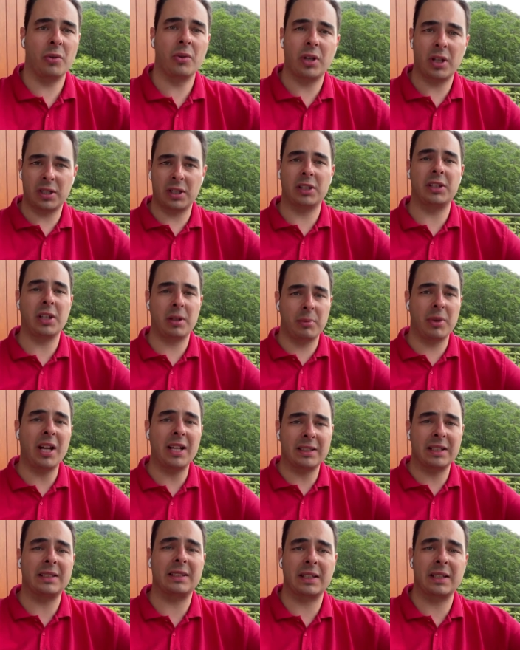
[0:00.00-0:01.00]
una
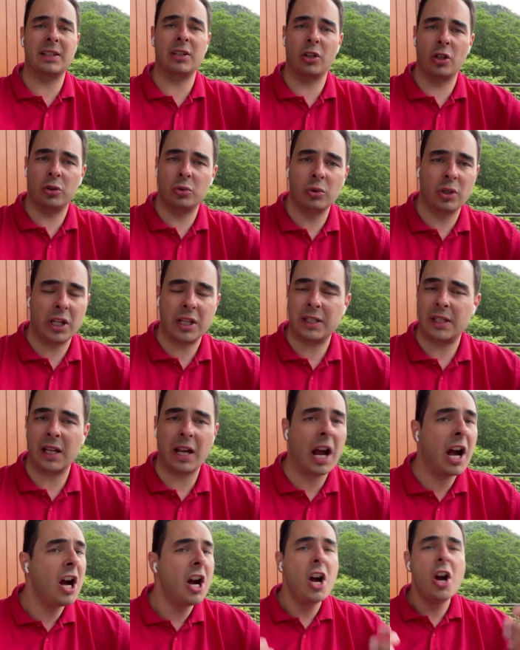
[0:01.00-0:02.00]
determinata attrazione
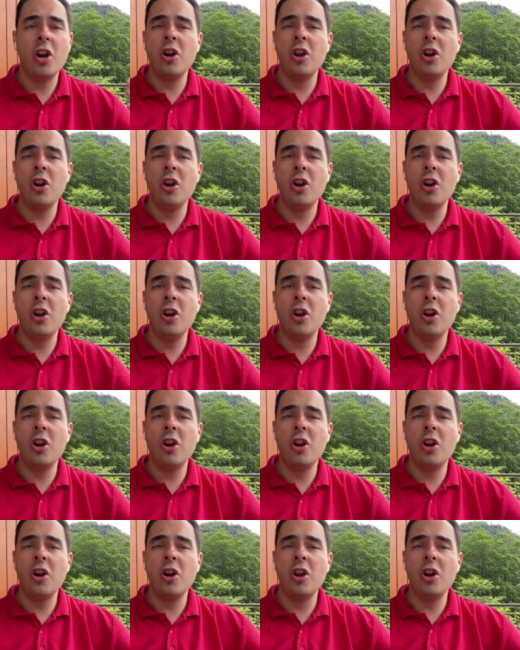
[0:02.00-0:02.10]
turistica,